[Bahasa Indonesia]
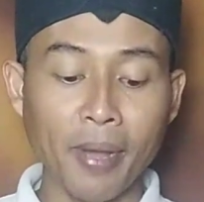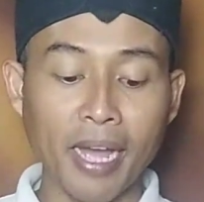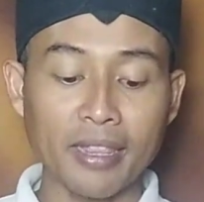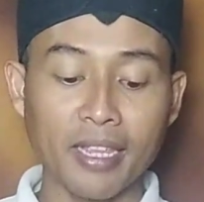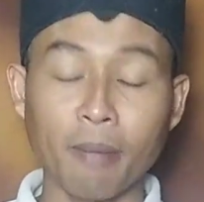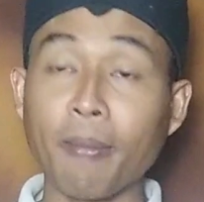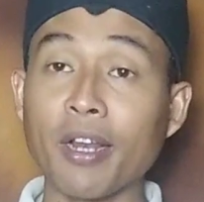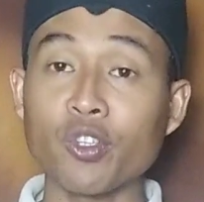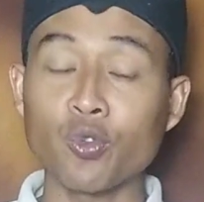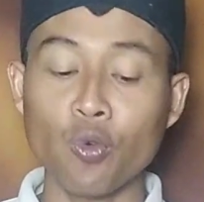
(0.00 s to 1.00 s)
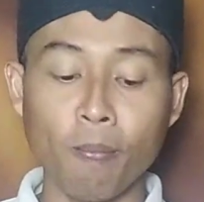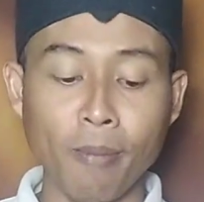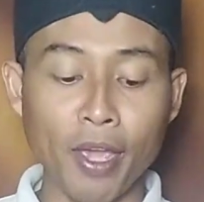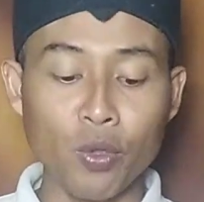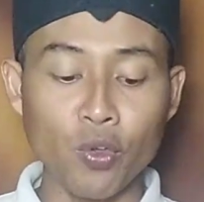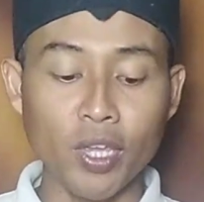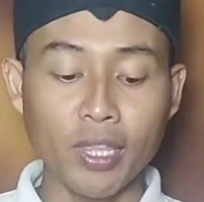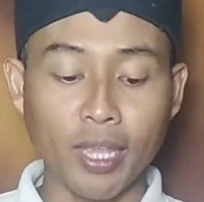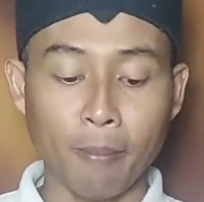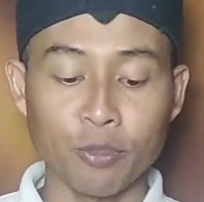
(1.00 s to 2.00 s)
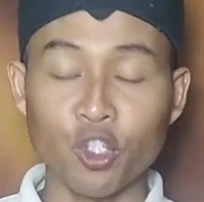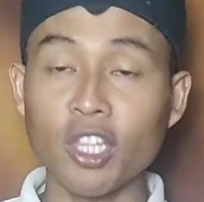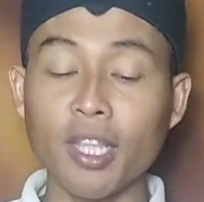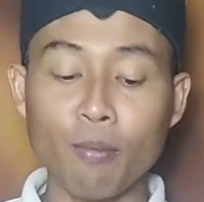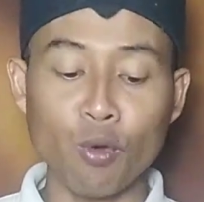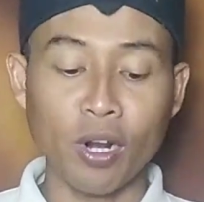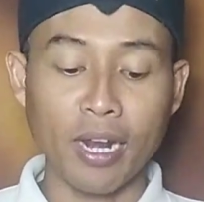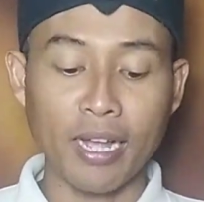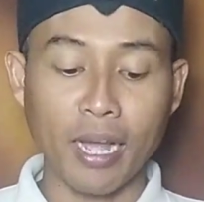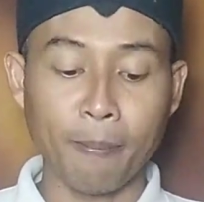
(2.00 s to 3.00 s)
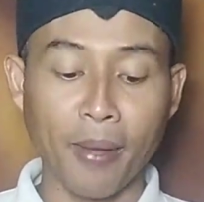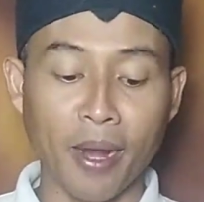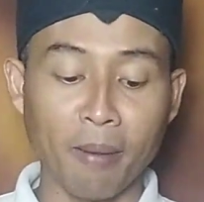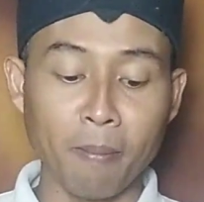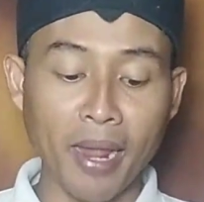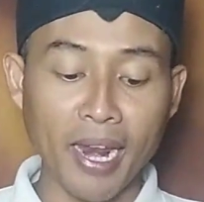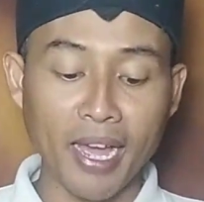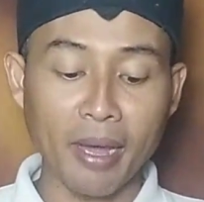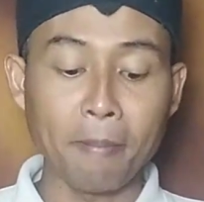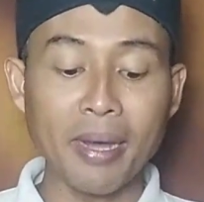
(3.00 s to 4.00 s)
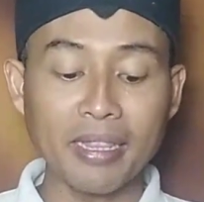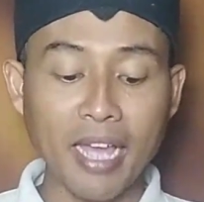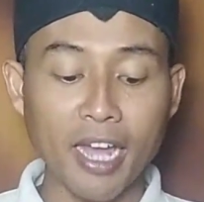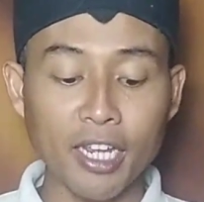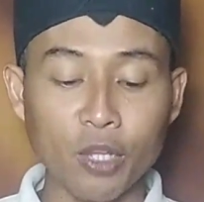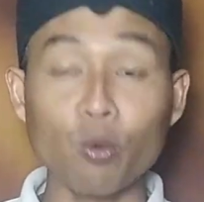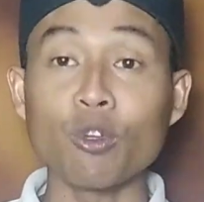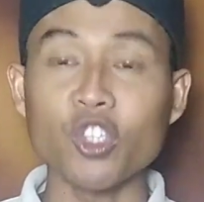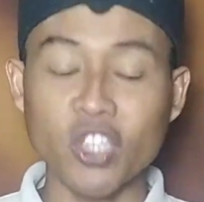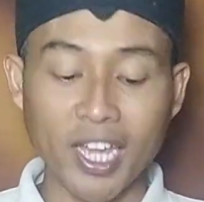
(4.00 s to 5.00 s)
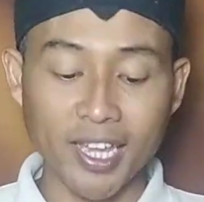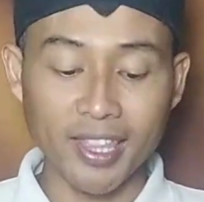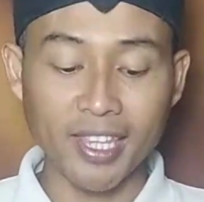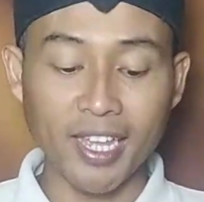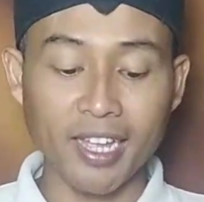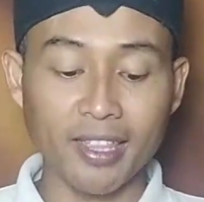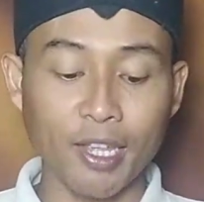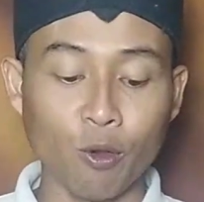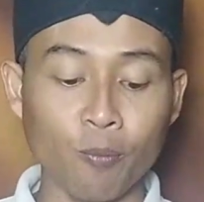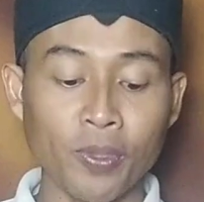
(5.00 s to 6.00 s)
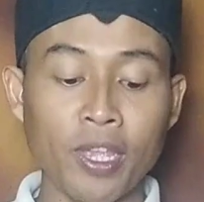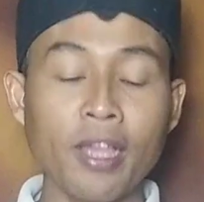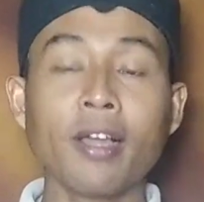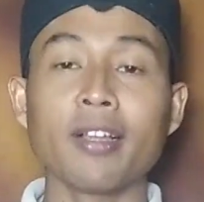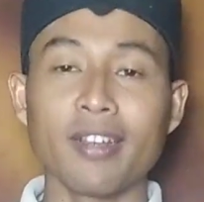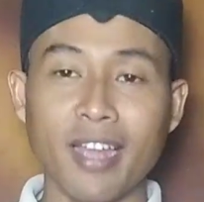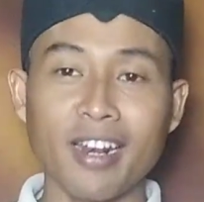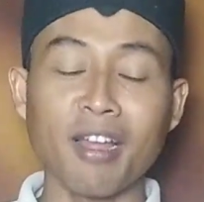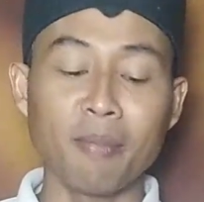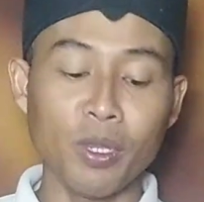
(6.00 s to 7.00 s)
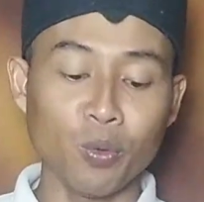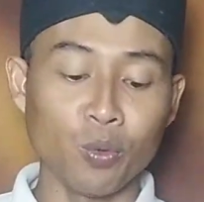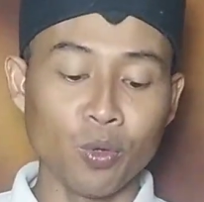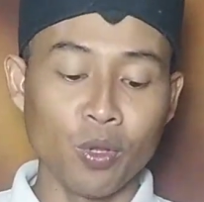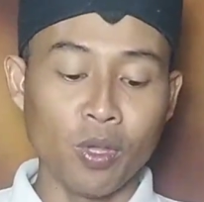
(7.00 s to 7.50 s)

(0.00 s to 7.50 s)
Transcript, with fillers: pengantin palsu payung hitam cinta bukanlah kapal malang matahariku sakitnya hatiku darah biru